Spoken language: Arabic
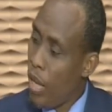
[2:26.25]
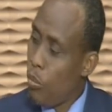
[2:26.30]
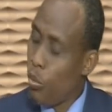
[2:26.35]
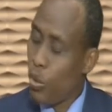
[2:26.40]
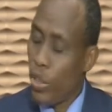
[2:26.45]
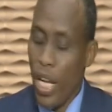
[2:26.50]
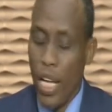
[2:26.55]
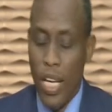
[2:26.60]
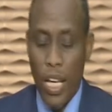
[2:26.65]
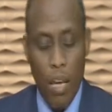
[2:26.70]

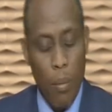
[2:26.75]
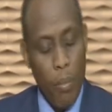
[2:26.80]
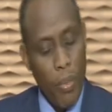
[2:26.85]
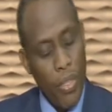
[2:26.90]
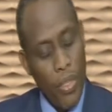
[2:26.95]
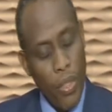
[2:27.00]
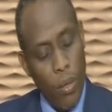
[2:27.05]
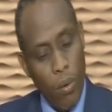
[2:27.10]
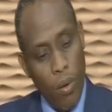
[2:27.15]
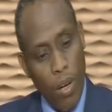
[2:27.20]
المتعلقة
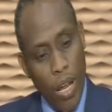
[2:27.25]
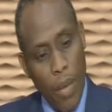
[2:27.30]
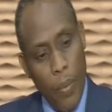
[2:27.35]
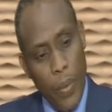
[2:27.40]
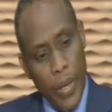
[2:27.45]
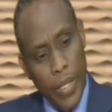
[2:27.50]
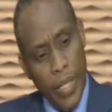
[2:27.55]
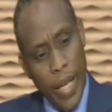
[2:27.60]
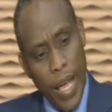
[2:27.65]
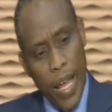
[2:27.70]
بالثروة
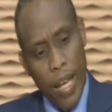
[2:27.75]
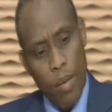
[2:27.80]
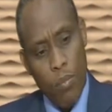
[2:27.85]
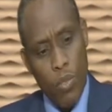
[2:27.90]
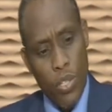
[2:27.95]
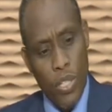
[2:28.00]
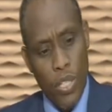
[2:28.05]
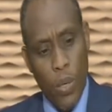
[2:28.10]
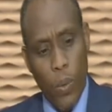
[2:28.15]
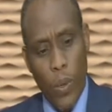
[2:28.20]
الحيوانية على
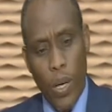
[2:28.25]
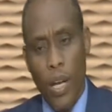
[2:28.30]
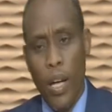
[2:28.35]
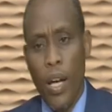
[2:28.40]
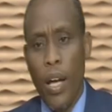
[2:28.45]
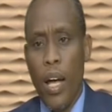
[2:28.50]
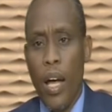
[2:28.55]
مستوى